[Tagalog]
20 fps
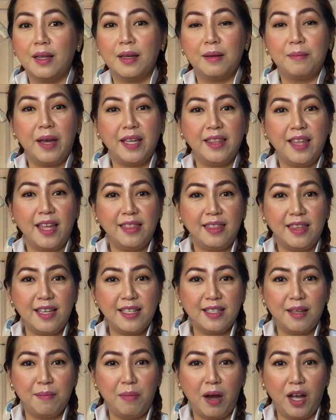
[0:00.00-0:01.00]
May
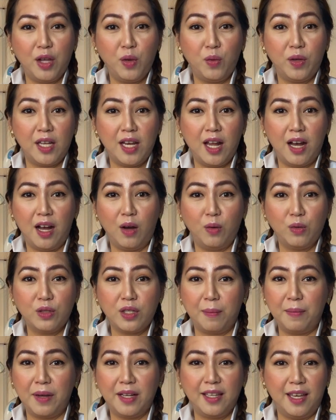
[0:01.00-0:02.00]
dentista ba kayong
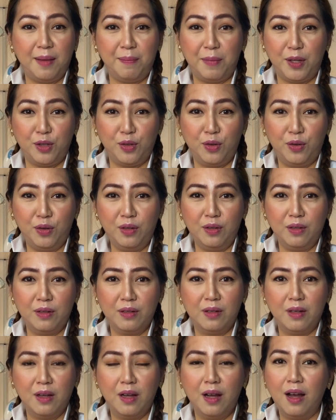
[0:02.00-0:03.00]
kinakausap ang ngipin nyo?
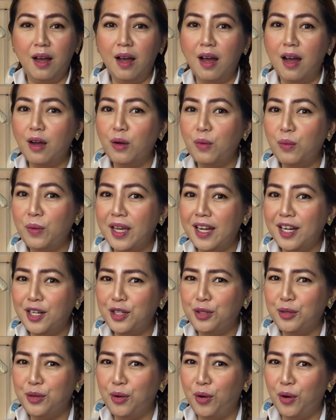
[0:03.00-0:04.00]
Ang weird,
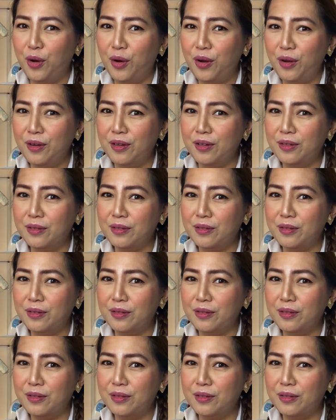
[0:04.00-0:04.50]
no?